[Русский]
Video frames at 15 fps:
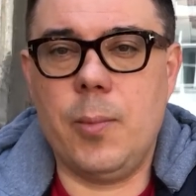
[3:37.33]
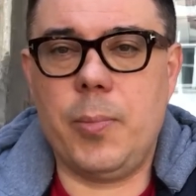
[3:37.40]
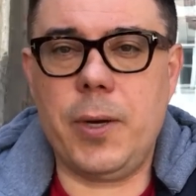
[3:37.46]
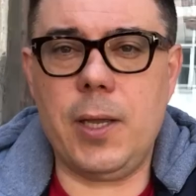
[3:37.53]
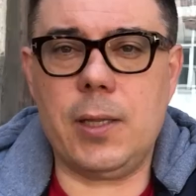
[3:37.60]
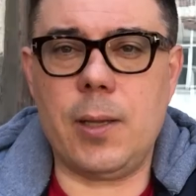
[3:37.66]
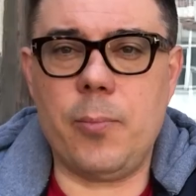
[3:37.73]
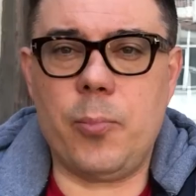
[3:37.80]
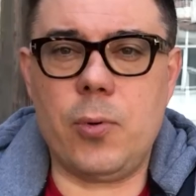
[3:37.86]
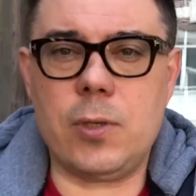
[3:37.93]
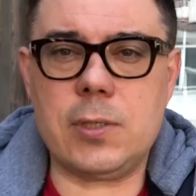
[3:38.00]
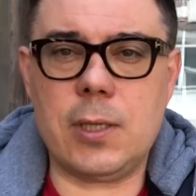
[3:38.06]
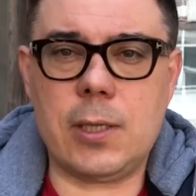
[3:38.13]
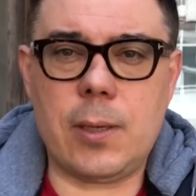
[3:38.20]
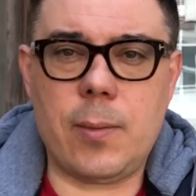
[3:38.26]
При этом, по
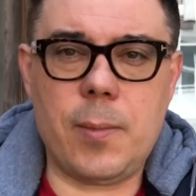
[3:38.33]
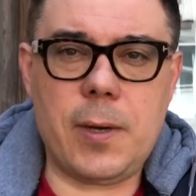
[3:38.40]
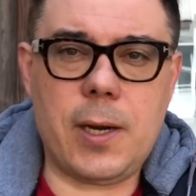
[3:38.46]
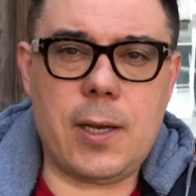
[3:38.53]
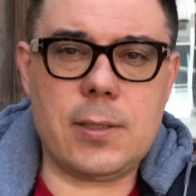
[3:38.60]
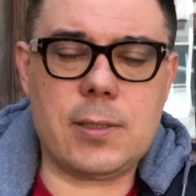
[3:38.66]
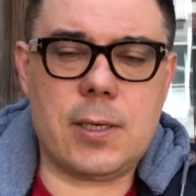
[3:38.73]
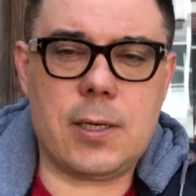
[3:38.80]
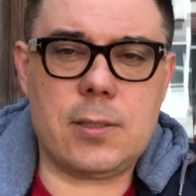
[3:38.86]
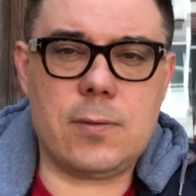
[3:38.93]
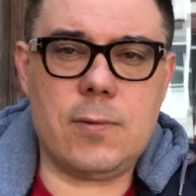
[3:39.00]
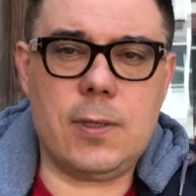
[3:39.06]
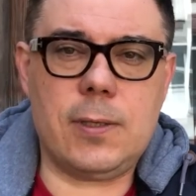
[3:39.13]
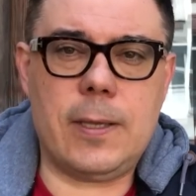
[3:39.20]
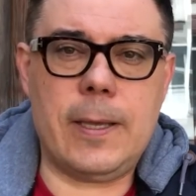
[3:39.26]
оценкам американской
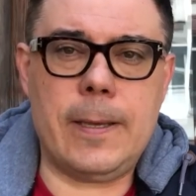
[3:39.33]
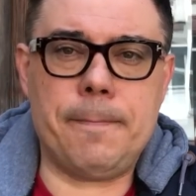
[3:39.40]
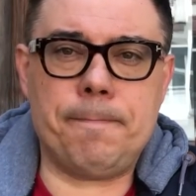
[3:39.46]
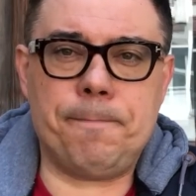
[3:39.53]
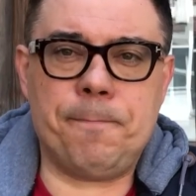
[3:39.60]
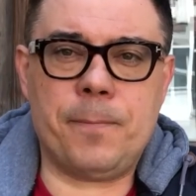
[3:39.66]
разведки,